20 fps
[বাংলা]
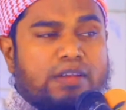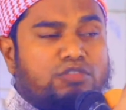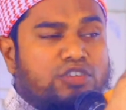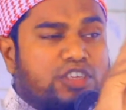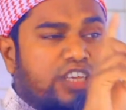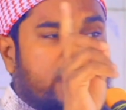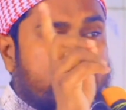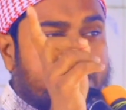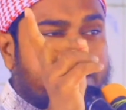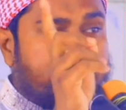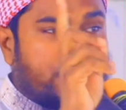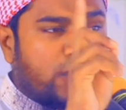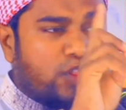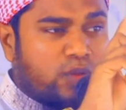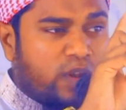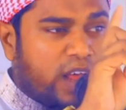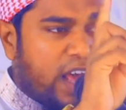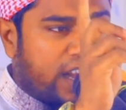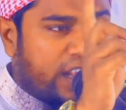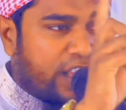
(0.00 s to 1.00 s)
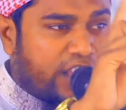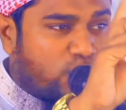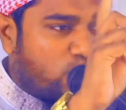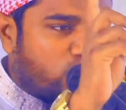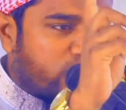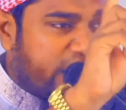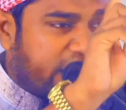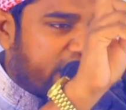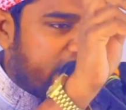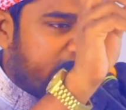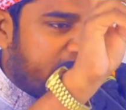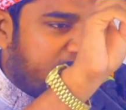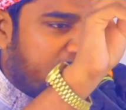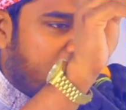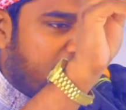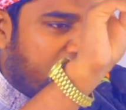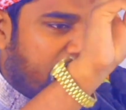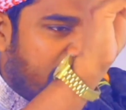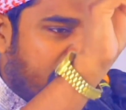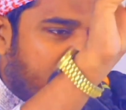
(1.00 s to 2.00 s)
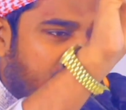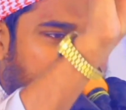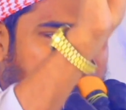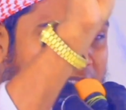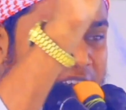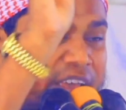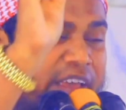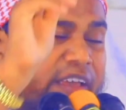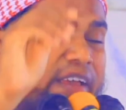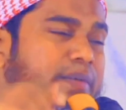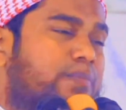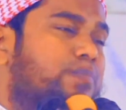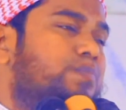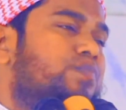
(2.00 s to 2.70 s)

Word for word: মানুষের ভিতর আর কেউ দেখে নাই